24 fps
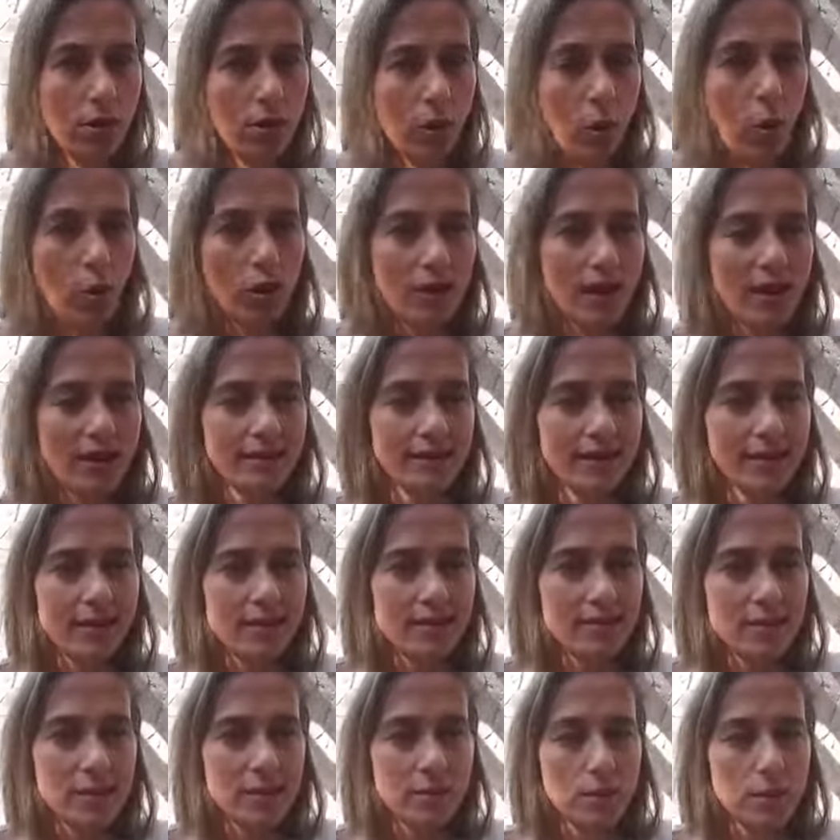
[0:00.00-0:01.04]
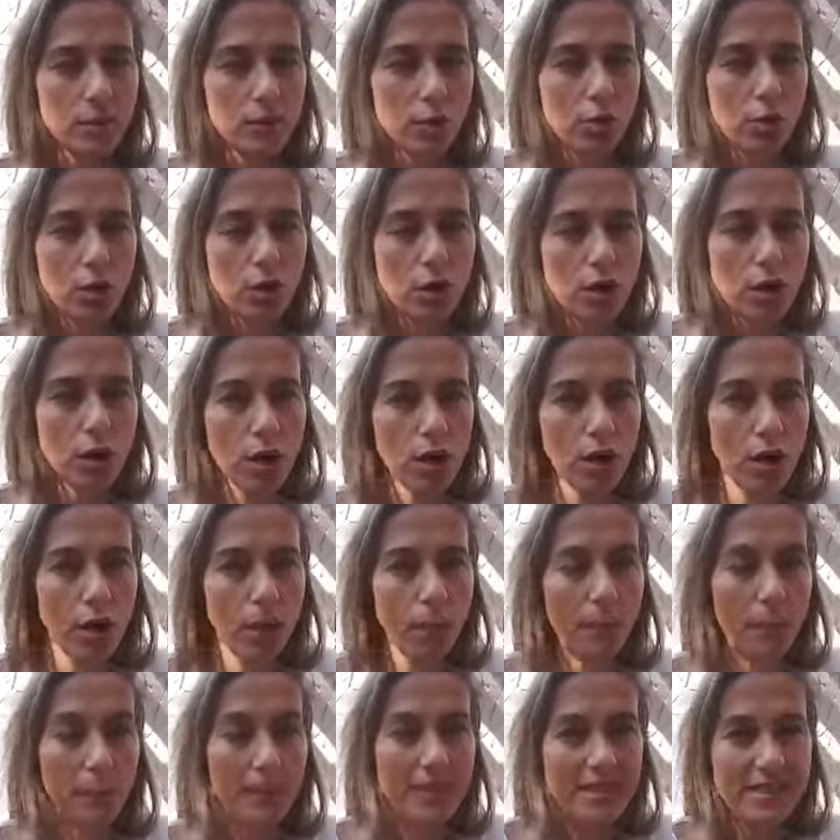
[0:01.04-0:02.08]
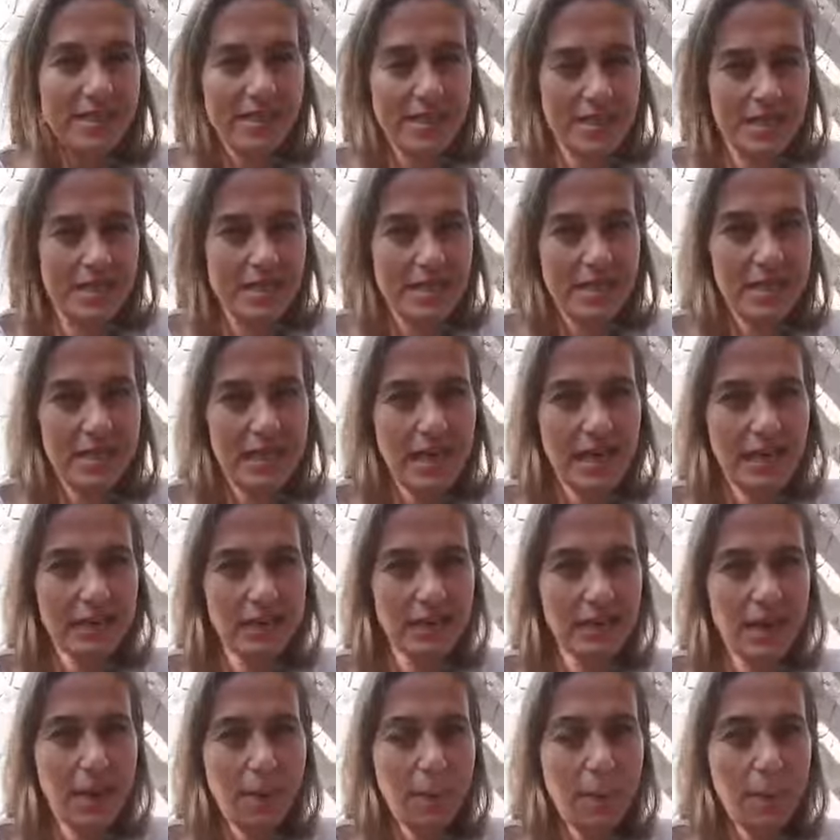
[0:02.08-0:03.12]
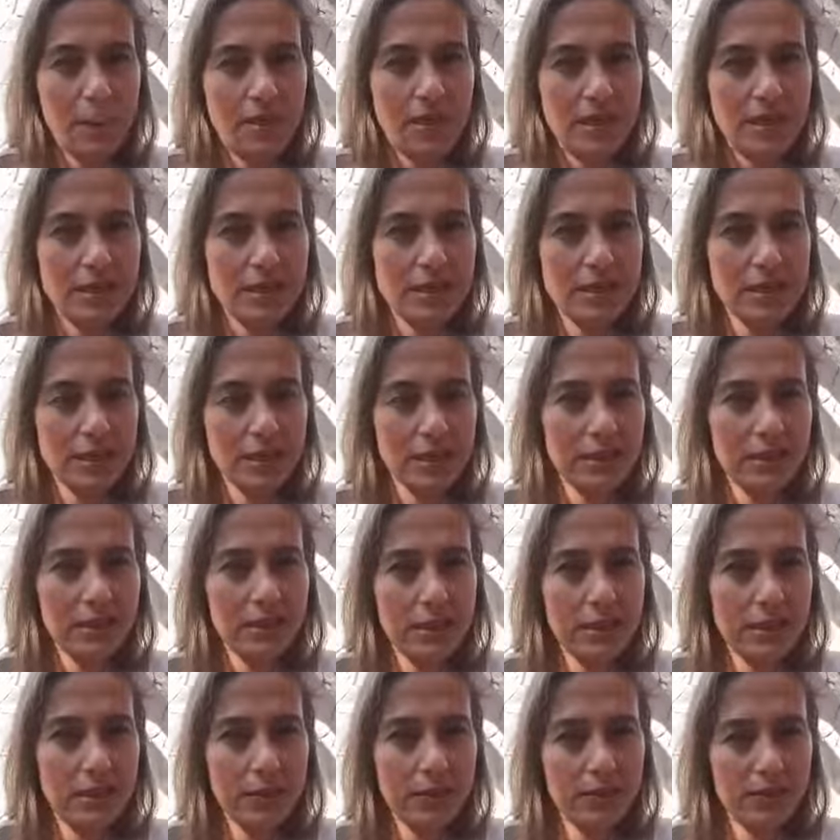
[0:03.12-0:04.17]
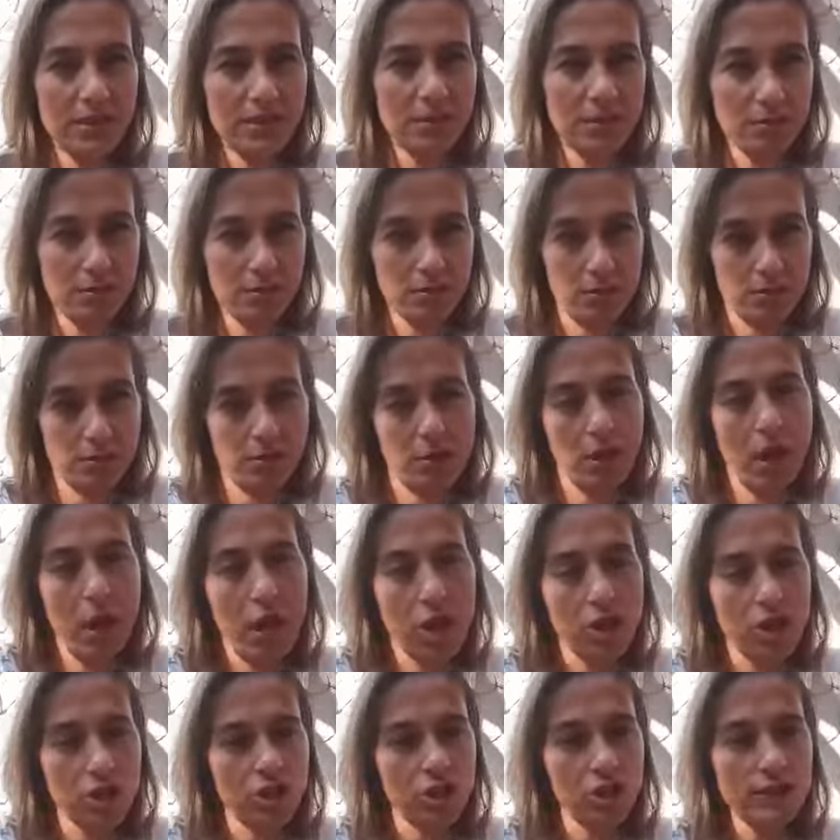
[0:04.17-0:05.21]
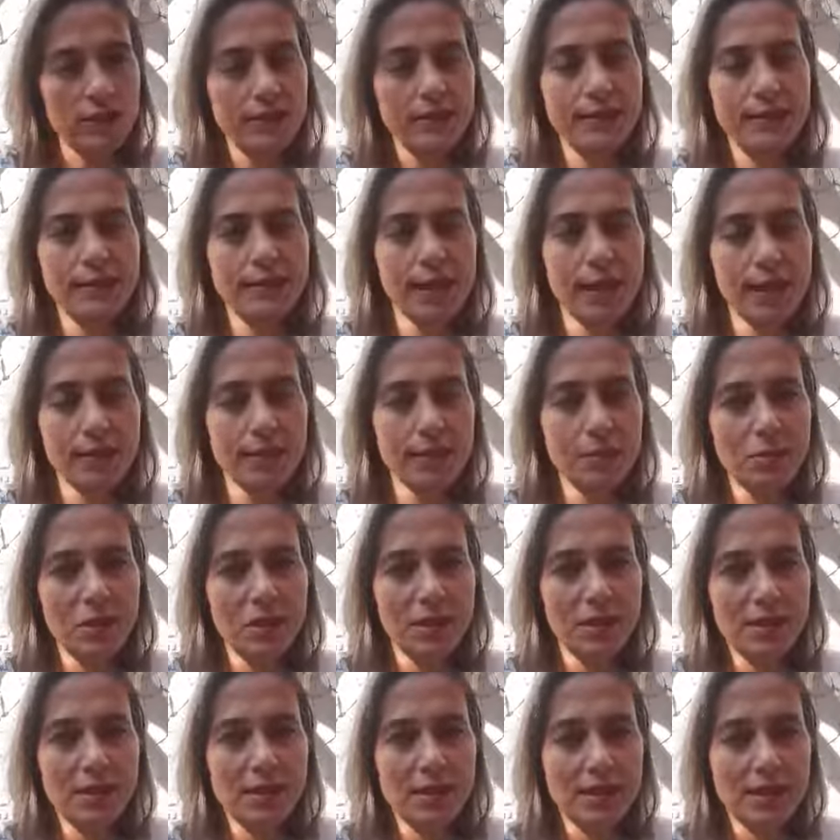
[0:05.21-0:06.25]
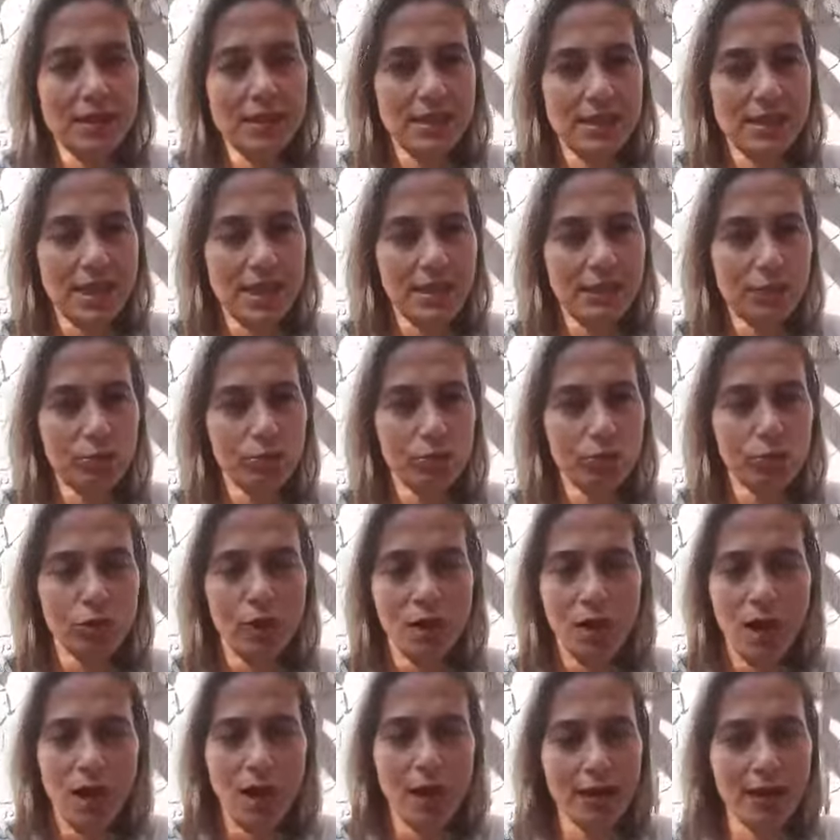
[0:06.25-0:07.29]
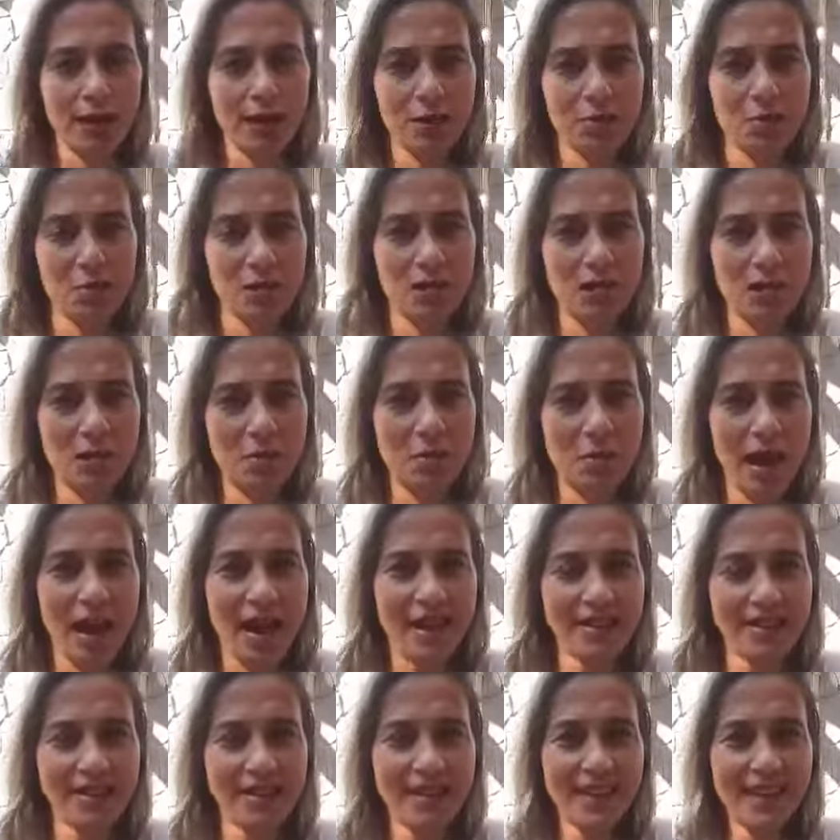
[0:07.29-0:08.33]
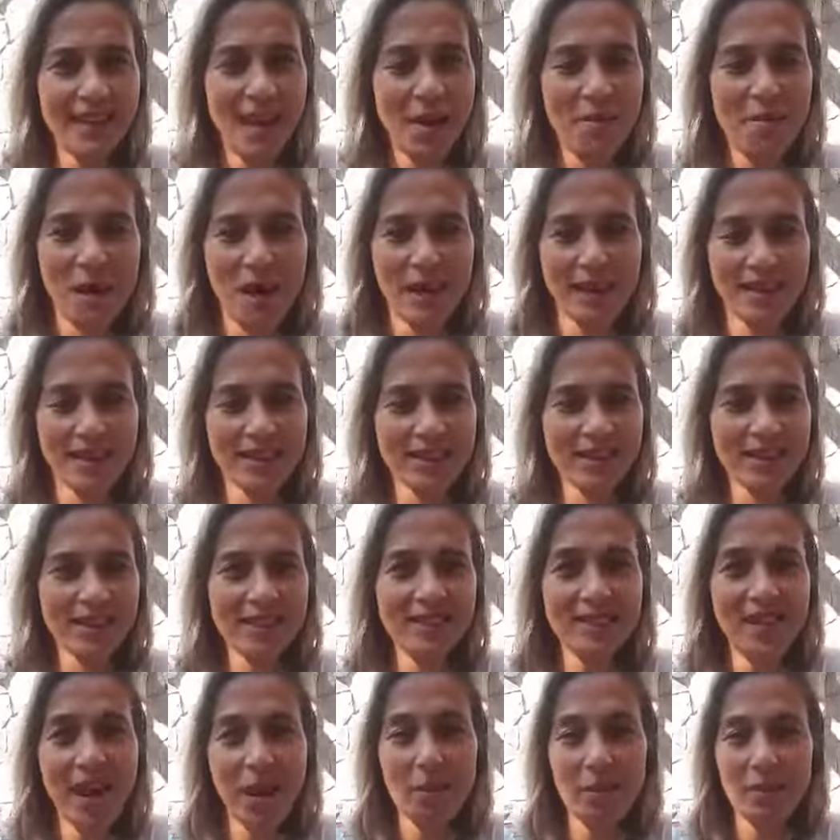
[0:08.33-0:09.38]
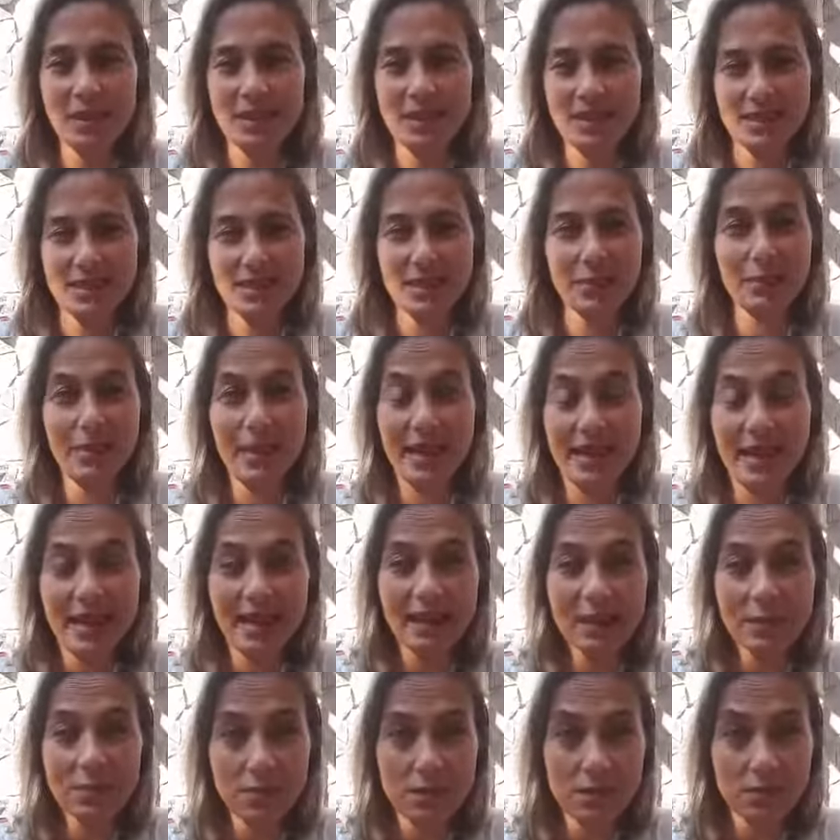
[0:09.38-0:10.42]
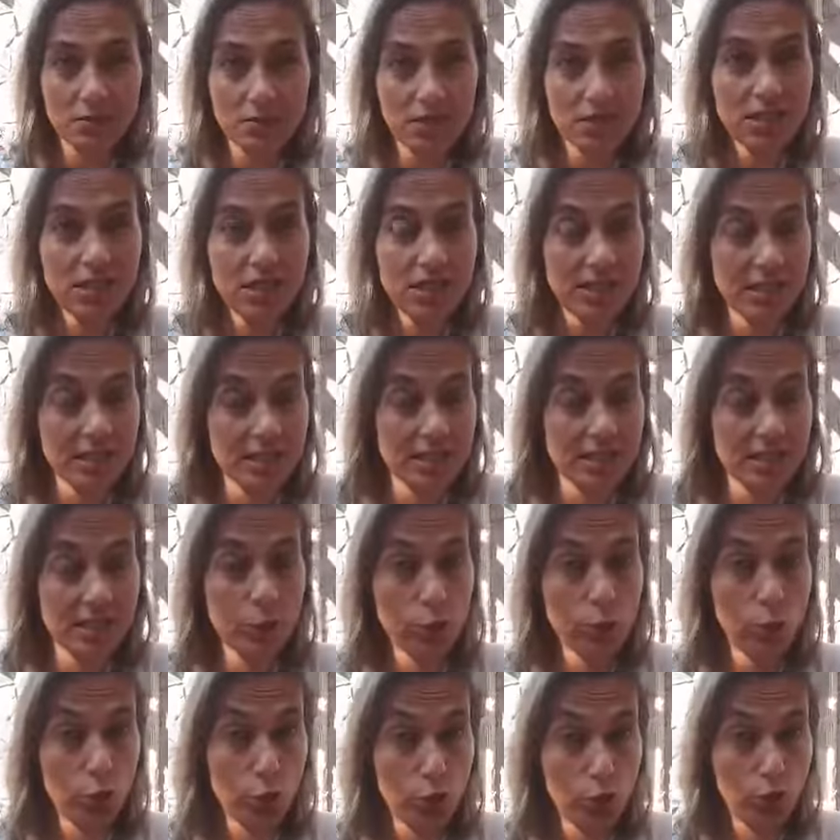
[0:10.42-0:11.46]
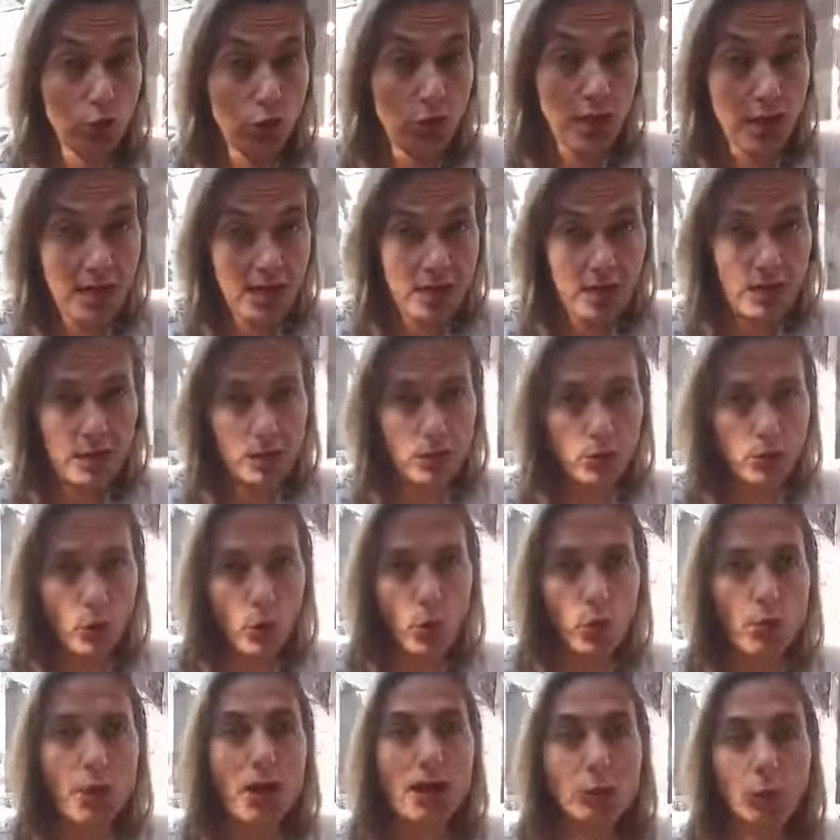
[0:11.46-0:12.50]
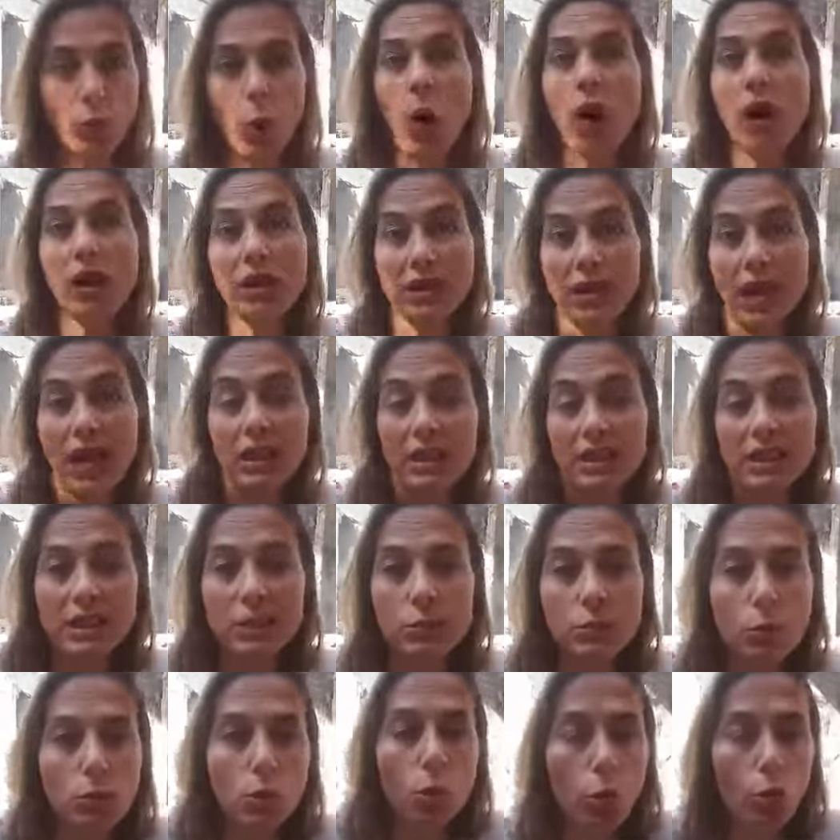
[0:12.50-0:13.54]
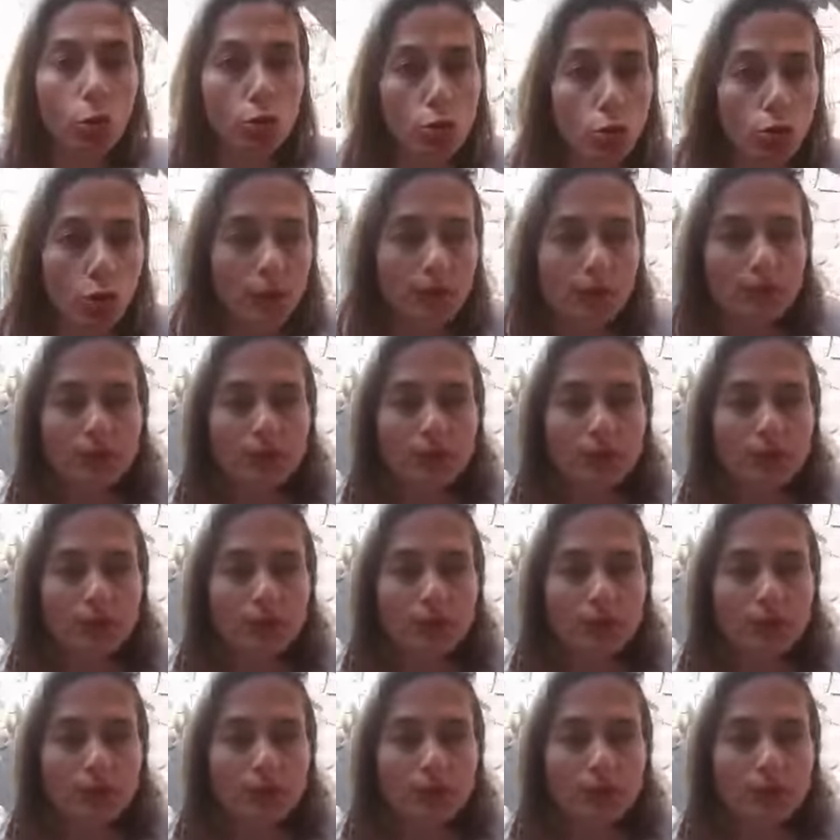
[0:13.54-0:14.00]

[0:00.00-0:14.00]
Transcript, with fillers: Kolay değildir değil mi bu? Bizi sinirlendiren bir insanı da biz karşında sinirlendirmek isteyiz. Yani bunu hak etmediğim yerde hemen yanıtını vermek isterim. Genelde bizim insanoğlunun normal doğal yaklaşımı bu oluyor.